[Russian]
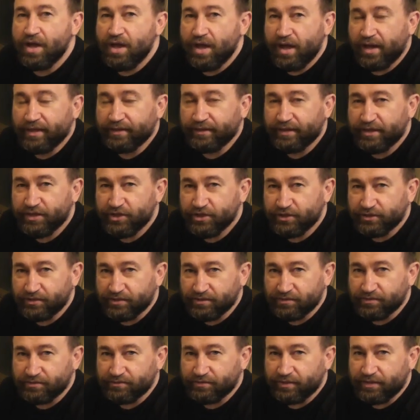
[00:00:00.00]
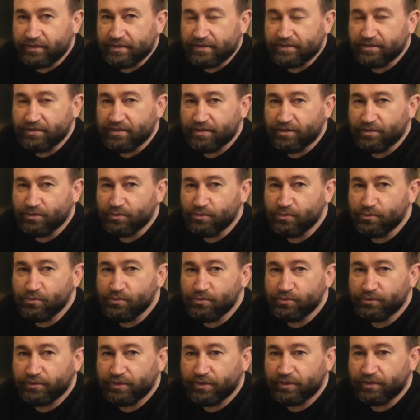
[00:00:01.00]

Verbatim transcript: Она же называется аргон,